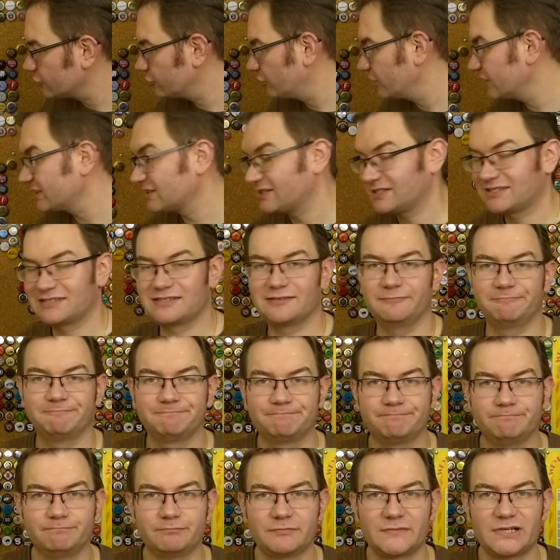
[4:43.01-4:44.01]
że to jest,
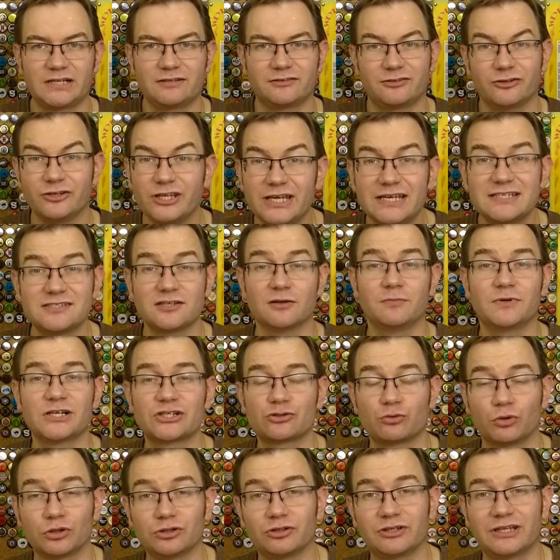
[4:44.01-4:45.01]
to nie jest dobre
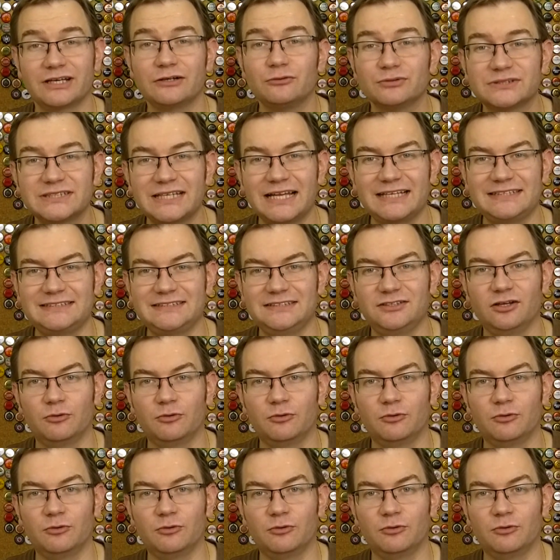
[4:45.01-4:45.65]
szkło do degustacji.